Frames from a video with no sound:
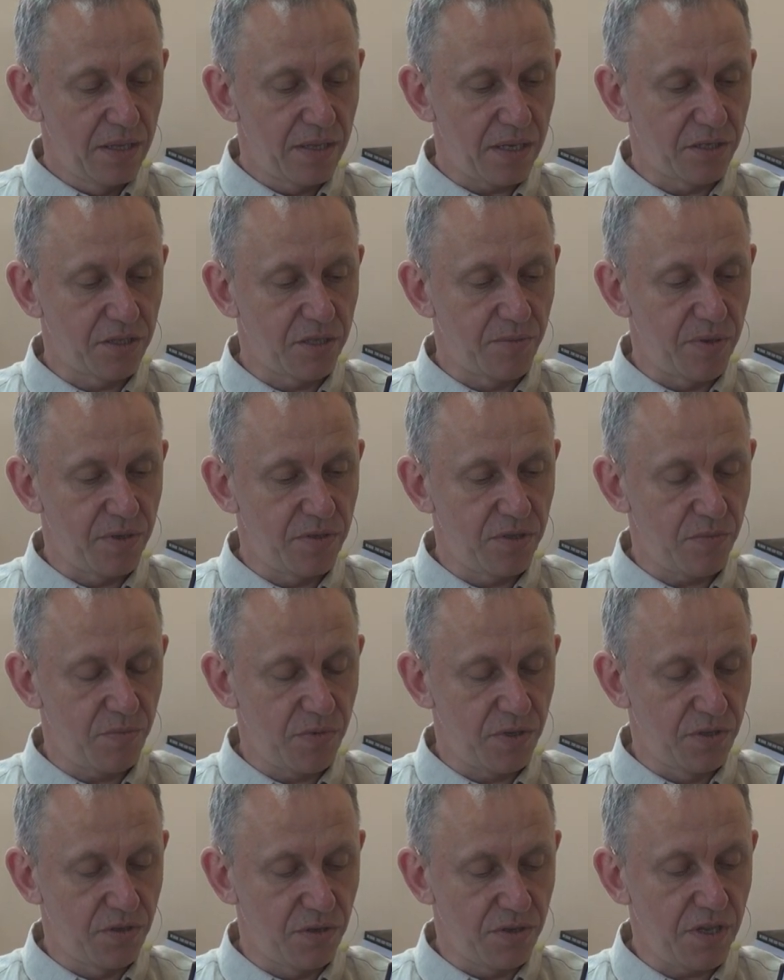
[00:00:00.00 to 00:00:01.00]
także
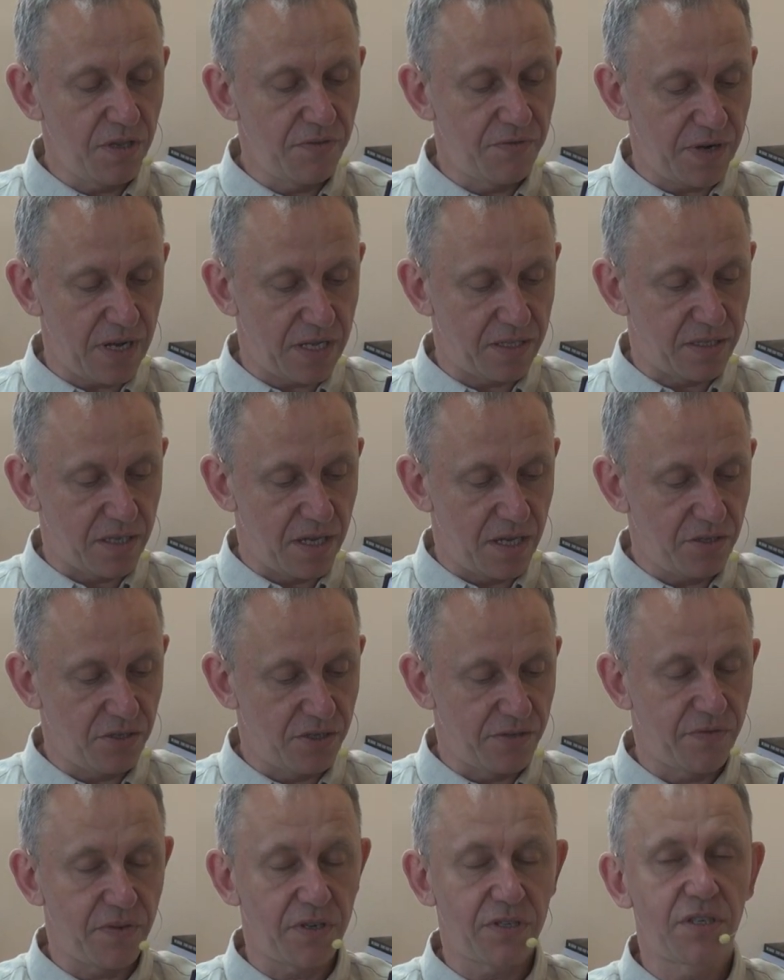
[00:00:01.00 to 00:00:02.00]
będziemy do niej wracać,
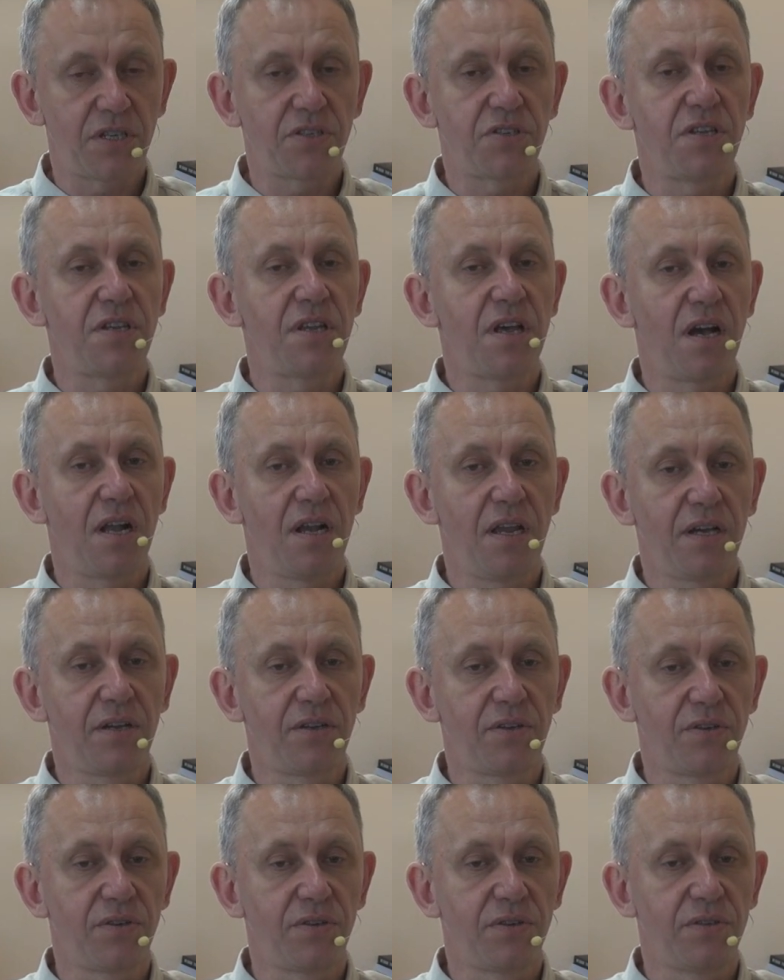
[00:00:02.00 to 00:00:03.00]
zwłaszcza, że na
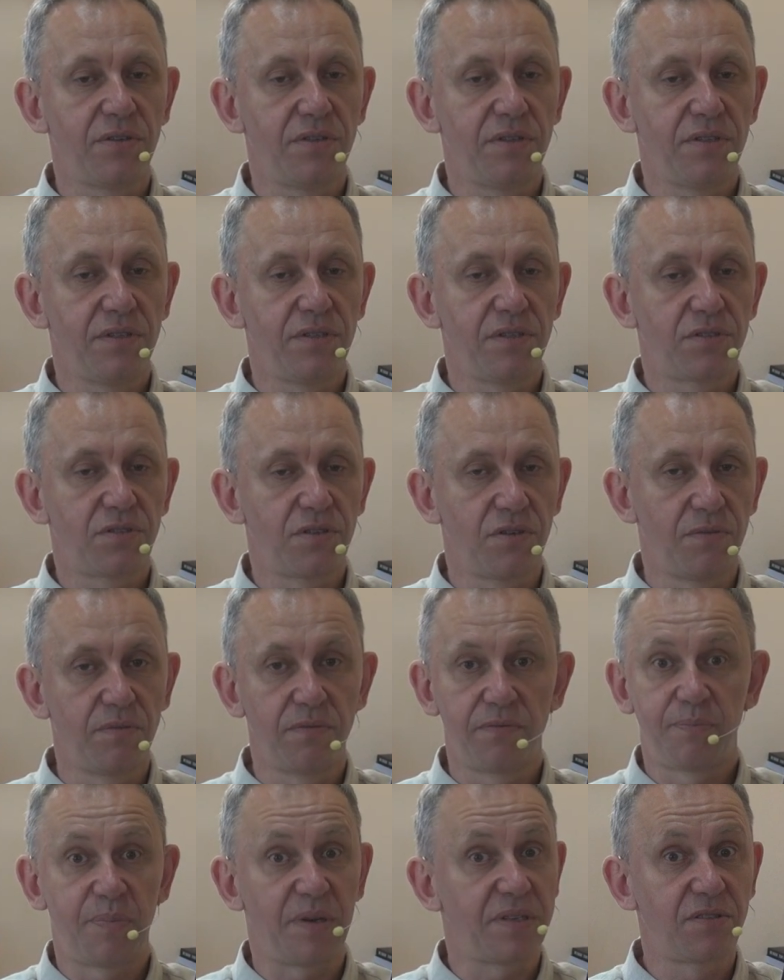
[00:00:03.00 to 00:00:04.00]
Allegro y,
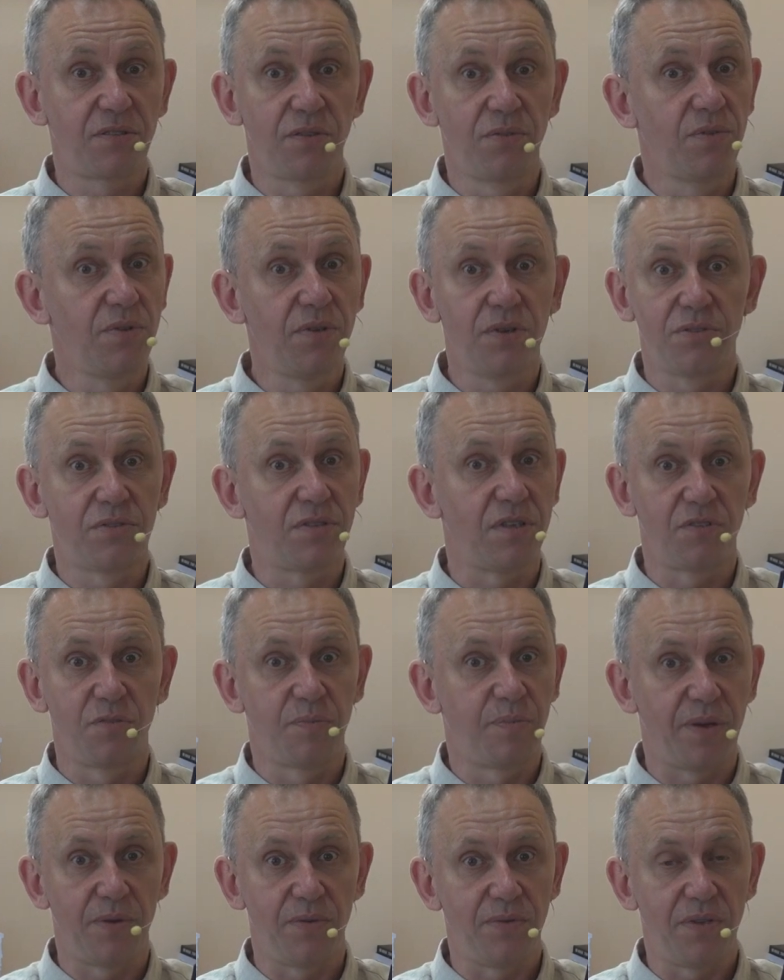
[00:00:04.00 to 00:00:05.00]
są pasjonujące
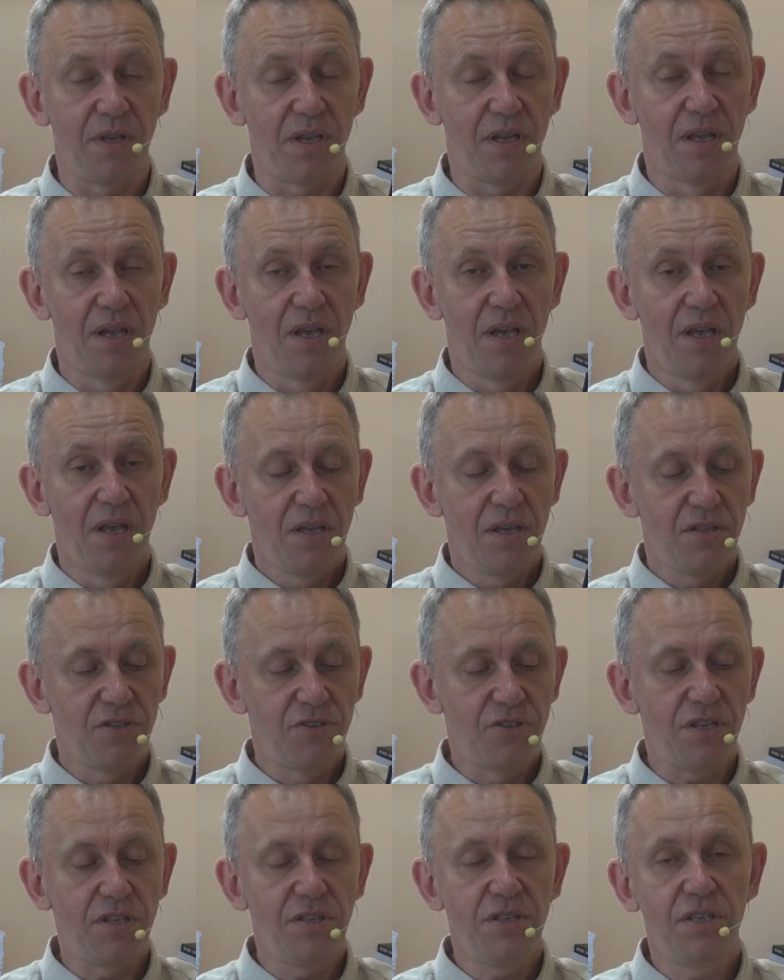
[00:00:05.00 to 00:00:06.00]
zupełnie
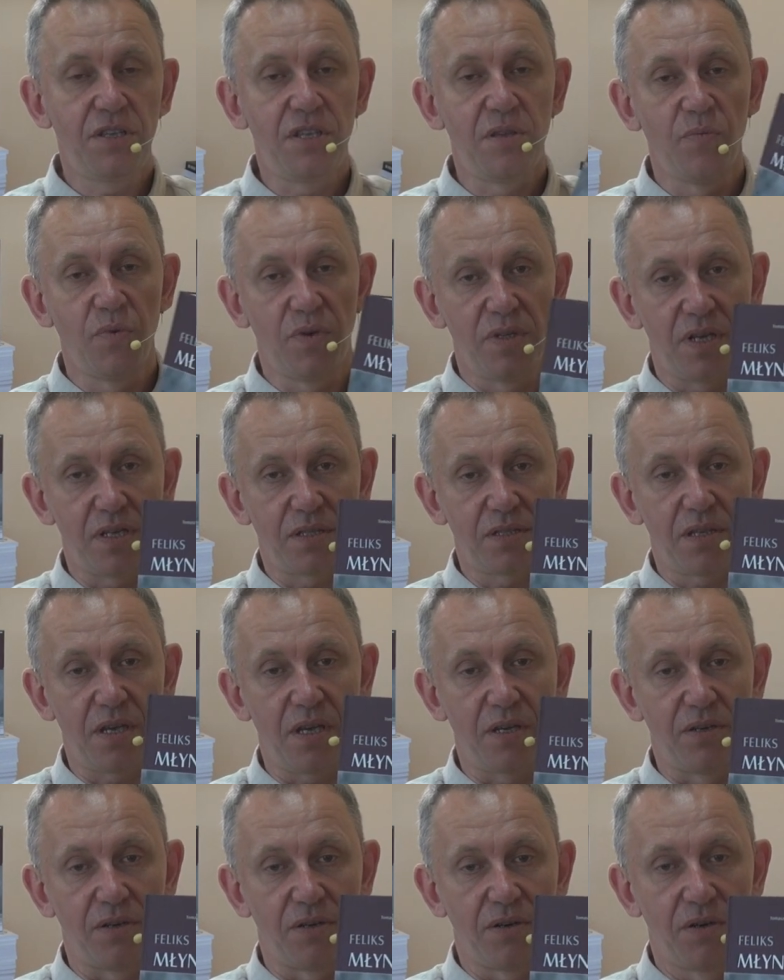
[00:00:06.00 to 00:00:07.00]
dzienniki
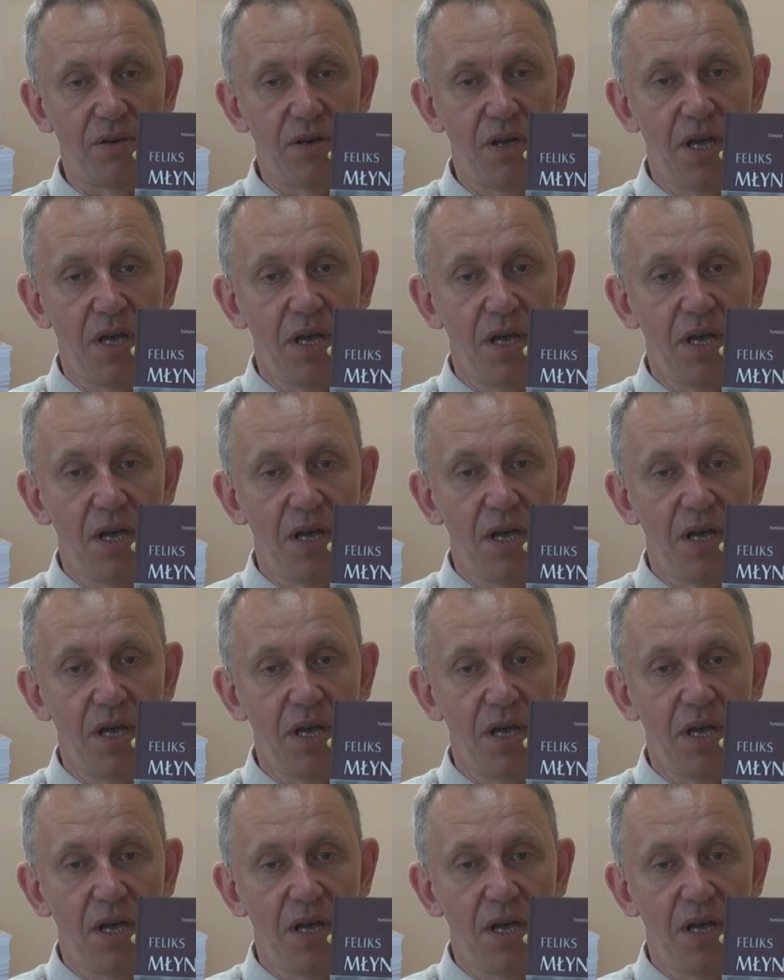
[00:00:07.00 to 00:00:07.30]
Młynarskiego,